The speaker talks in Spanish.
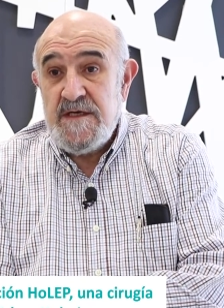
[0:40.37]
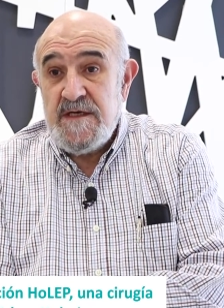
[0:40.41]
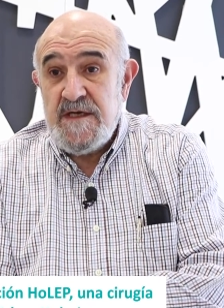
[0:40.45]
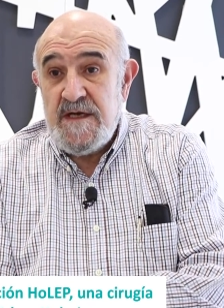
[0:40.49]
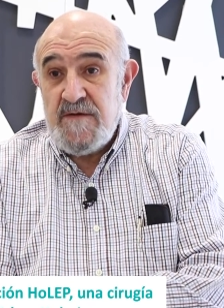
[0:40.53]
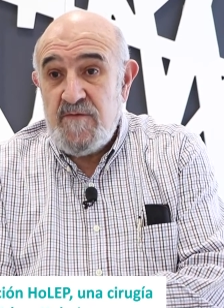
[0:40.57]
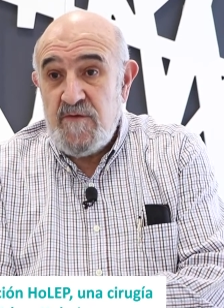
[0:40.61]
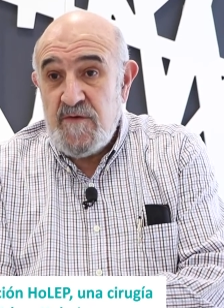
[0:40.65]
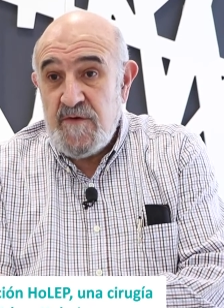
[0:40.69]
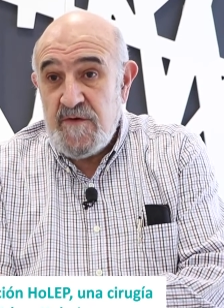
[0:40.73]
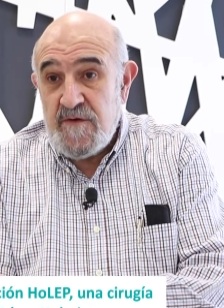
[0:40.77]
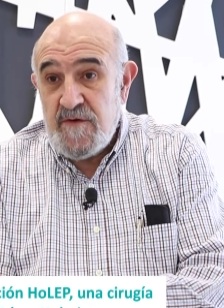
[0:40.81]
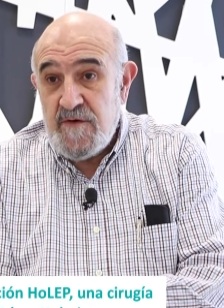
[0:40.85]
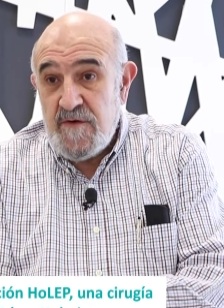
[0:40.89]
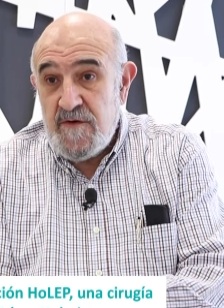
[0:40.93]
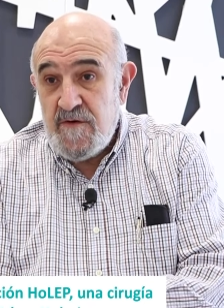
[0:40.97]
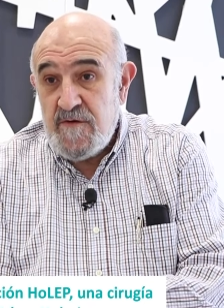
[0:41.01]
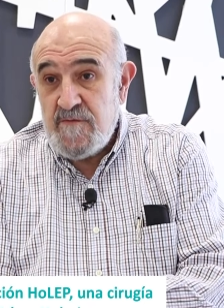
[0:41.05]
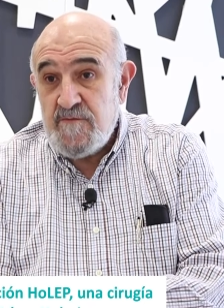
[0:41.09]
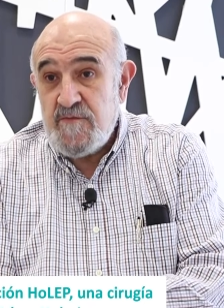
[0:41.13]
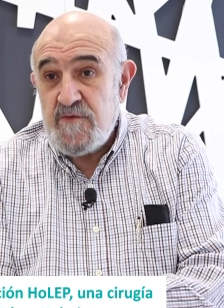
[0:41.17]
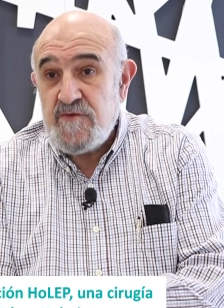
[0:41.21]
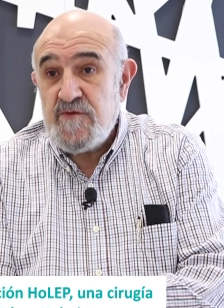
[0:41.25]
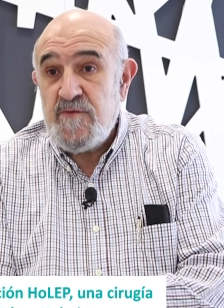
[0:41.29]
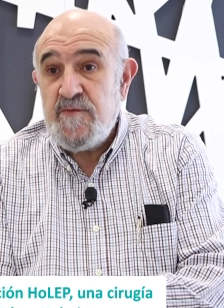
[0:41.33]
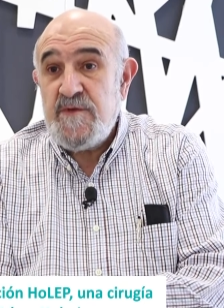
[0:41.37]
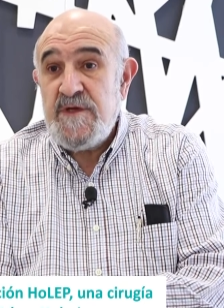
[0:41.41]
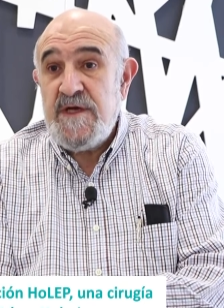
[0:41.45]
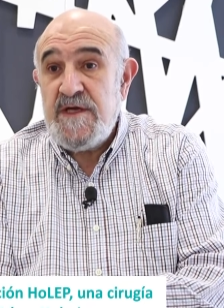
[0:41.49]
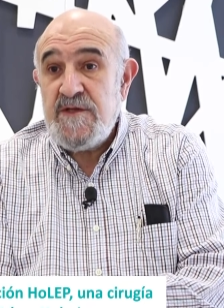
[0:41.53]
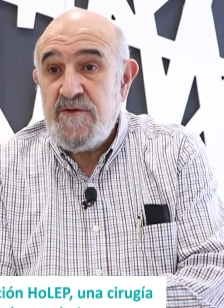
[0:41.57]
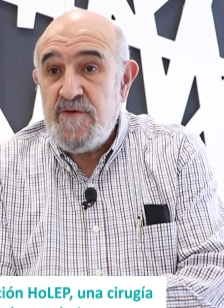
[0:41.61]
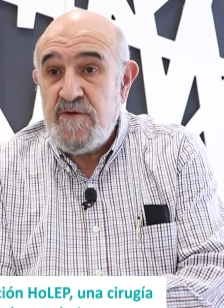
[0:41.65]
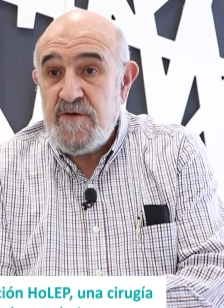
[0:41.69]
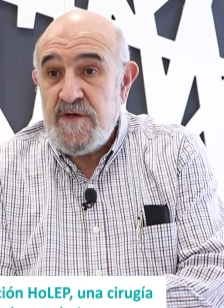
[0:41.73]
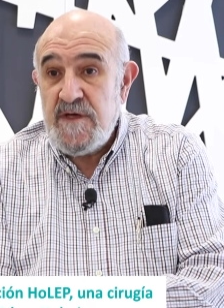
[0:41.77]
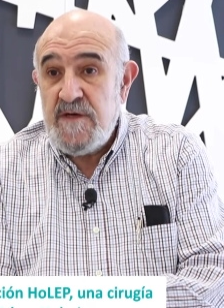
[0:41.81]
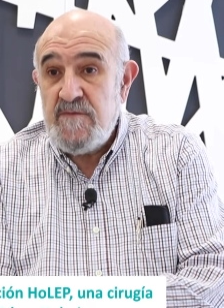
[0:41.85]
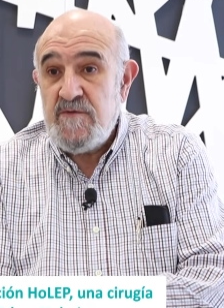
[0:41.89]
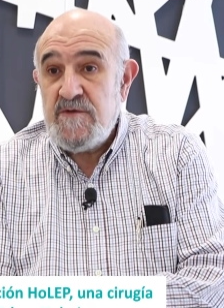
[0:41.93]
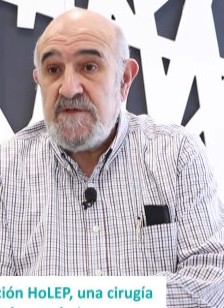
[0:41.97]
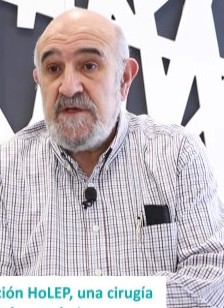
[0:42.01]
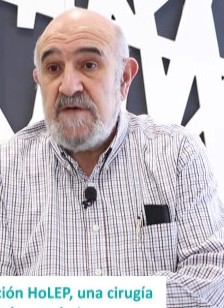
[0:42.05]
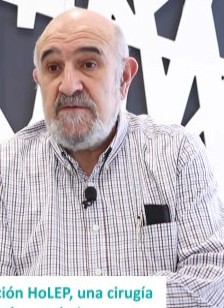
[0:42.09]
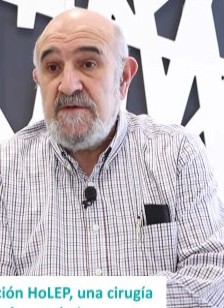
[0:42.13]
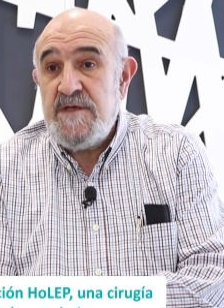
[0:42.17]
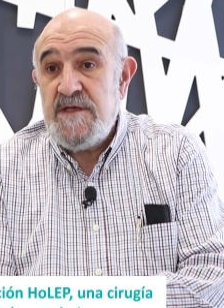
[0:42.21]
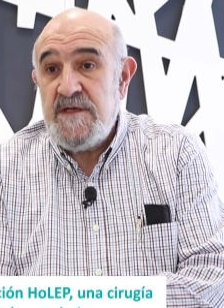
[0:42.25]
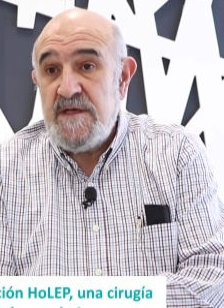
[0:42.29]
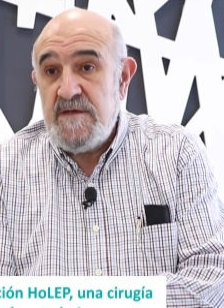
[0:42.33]
la evolución postoperatoria pues
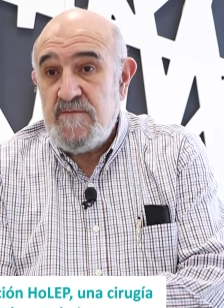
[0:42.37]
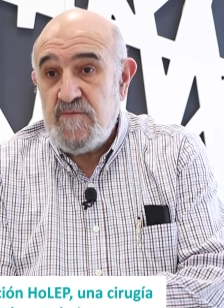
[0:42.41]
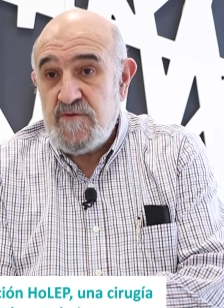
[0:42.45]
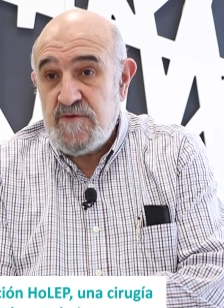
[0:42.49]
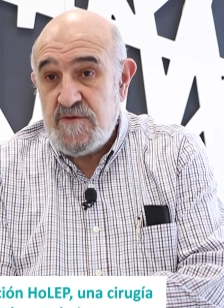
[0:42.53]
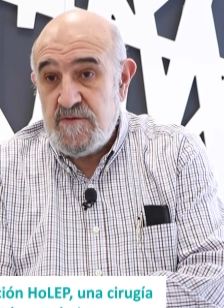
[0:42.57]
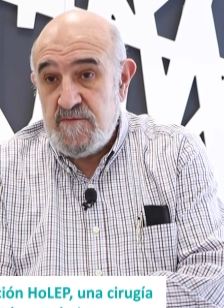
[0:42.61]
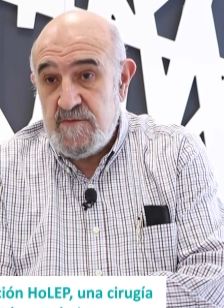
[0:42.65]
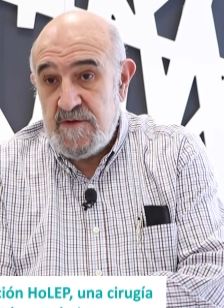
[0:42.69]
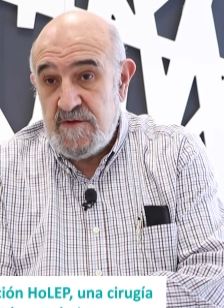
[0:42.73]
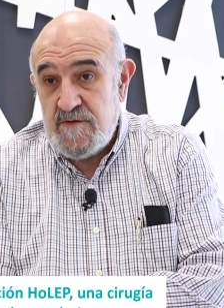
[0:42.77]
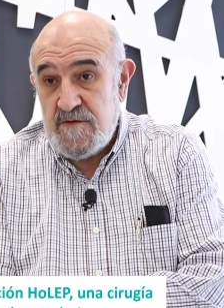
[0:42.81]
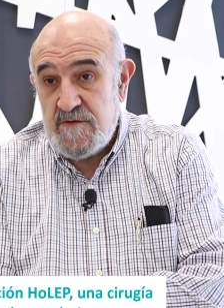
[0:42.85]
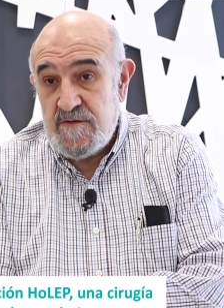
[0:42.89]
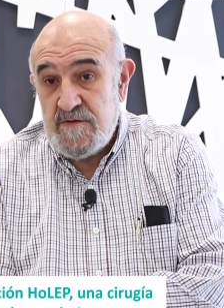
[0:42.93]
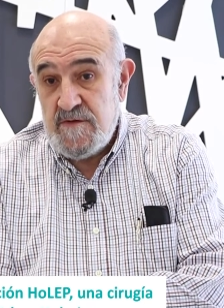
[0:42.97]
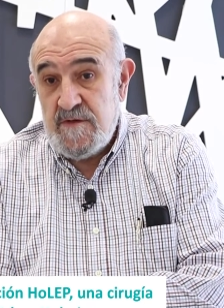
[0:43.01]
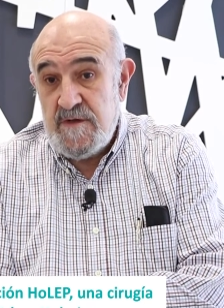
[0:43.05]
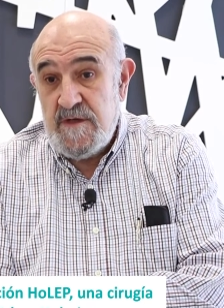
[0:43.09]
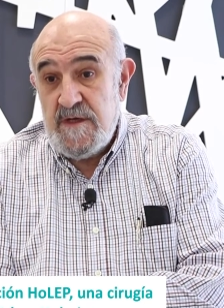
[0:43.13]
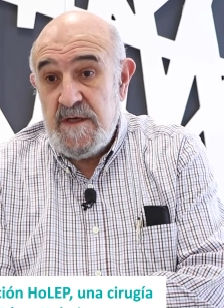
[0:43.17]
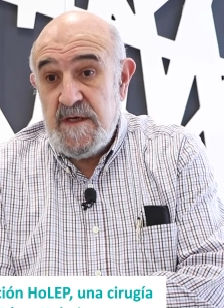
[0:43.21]
también era mucho mejor.